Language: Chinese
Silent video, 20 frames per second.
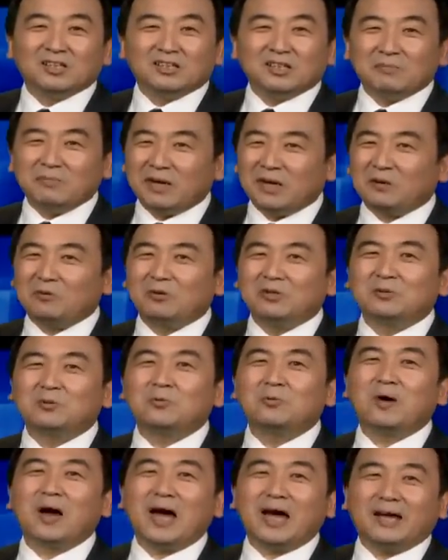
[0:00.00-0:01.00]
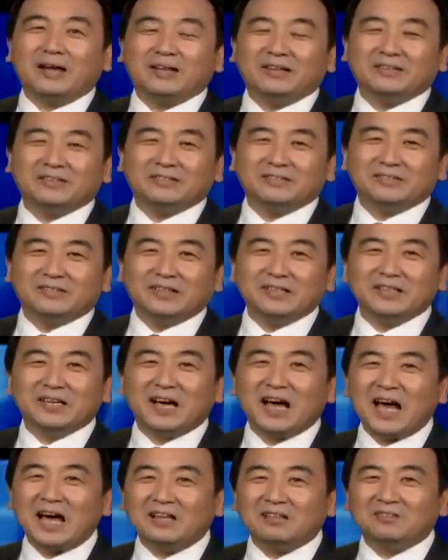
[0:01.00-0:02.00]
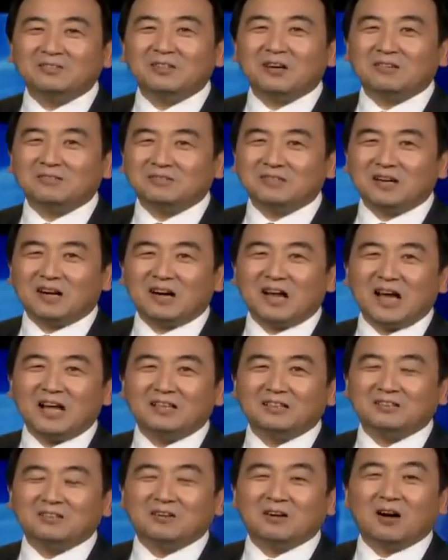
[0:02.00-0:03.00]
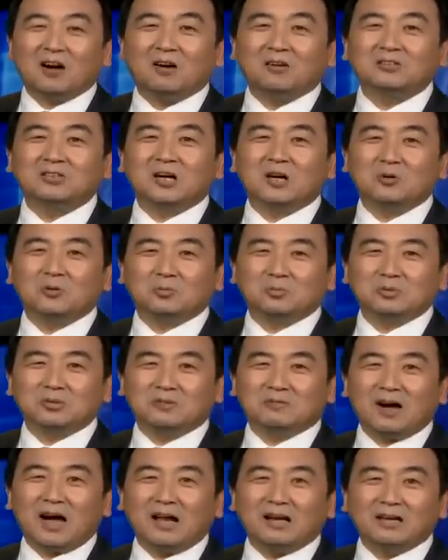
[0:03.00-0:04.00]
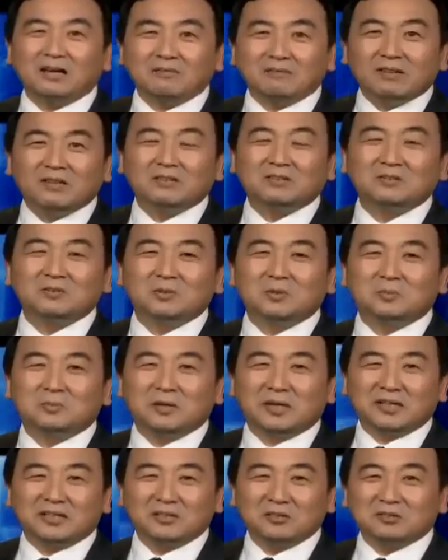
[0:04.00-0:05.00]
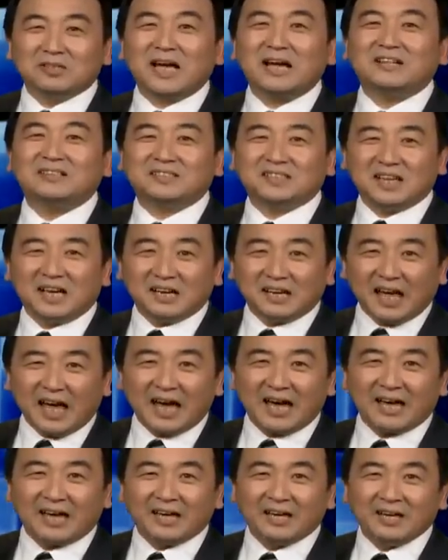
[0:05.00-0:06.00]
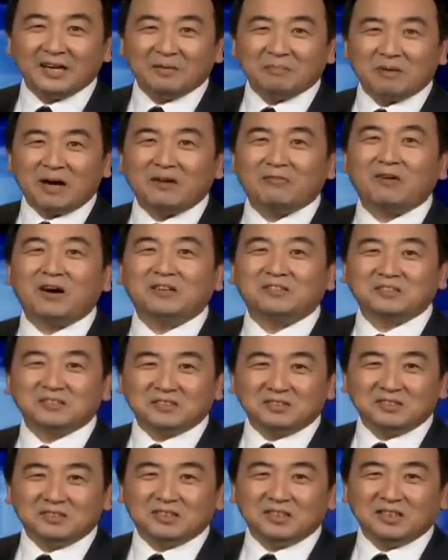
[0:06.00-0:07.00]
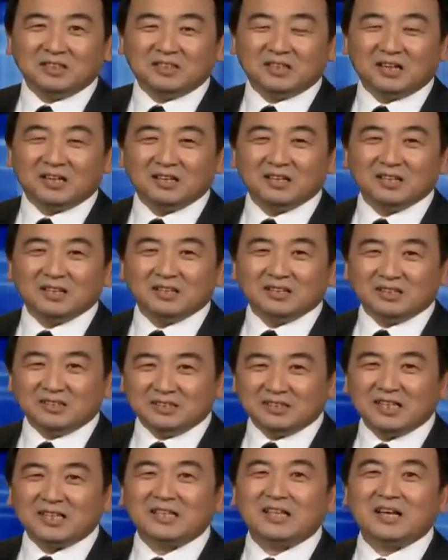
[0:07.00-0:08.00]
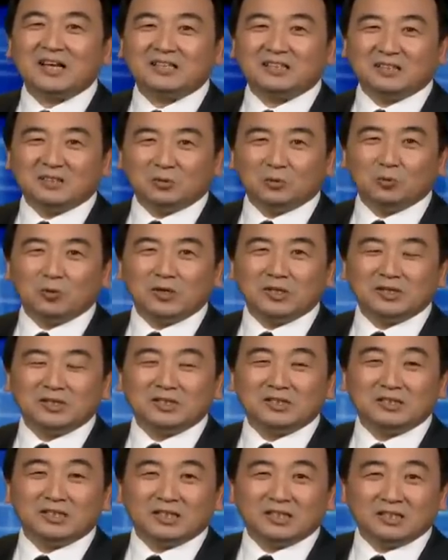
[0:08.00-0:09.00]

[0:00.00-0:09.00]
那美国人坏，人家孩子到你这儿来了，你就好好照顾不就完了吗？对不对？又带着钱来买房子、置地的。你现在挺关心